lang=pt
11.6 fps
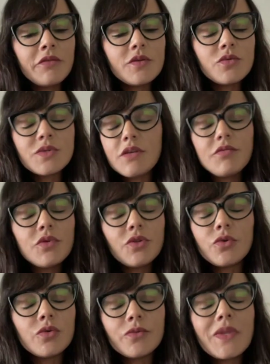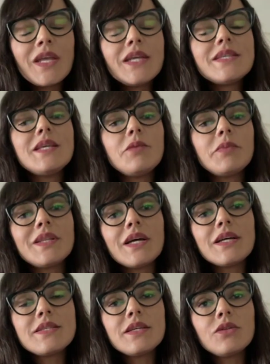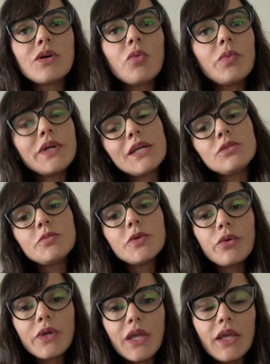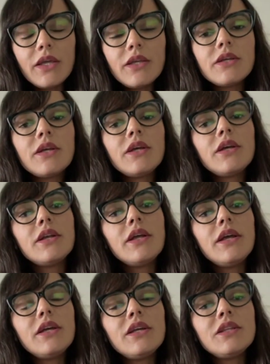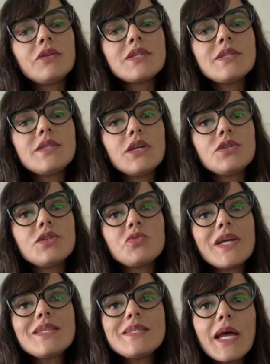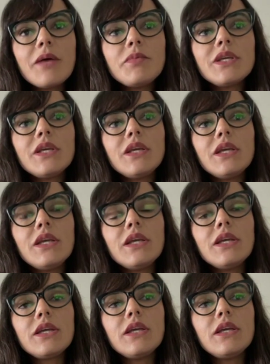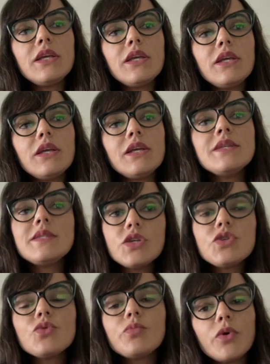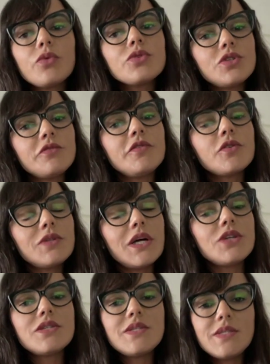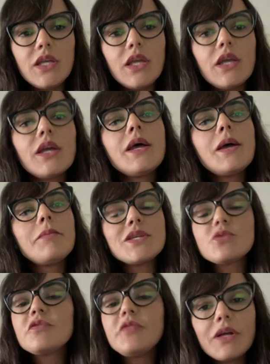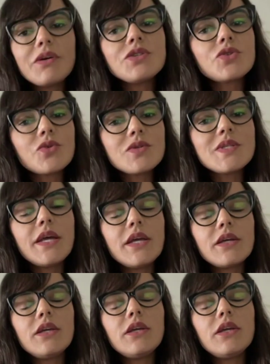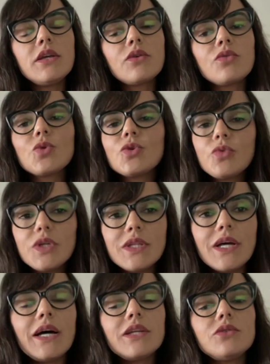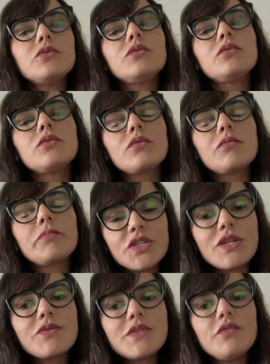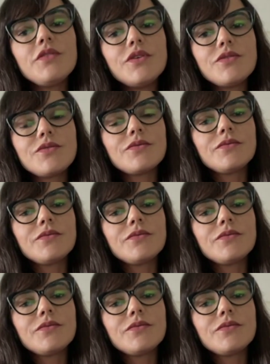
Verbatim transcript: o servidor sempre está sendo acompanhado por alguém né? Então, assim, a gente percebe que, que existe um pouco de dificuldade, sim, mas no final a gente consegue, com todo cuidado, prestar o serviço.